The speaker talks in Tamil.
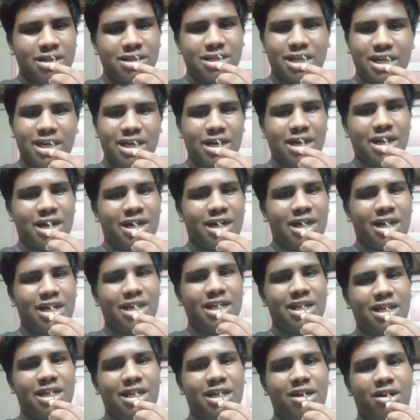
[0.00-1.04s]
சரிங்களா
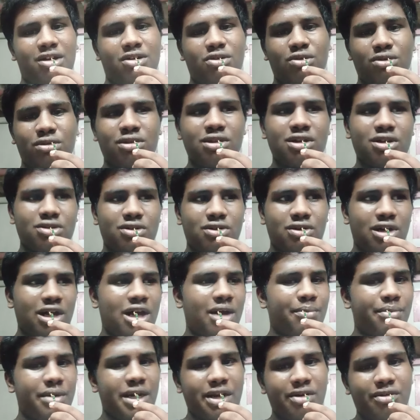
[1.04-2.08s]
நாளைக்கு ட்ரூத் ப்ளஸோட
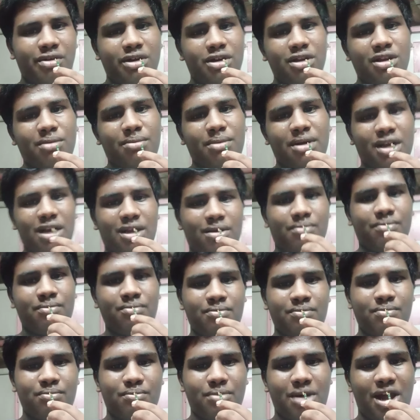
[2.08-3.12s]
அப்டேட் வீடியோவில் பார்க்கலாம்
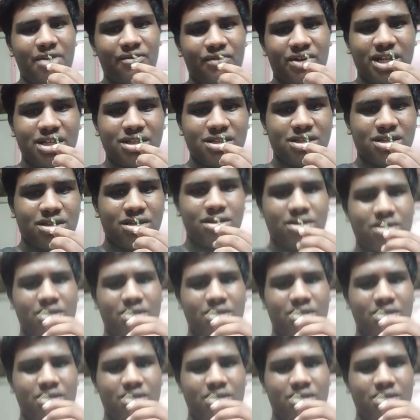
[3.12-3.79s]
பாய் ஃப்ரெண்ட்ஸ்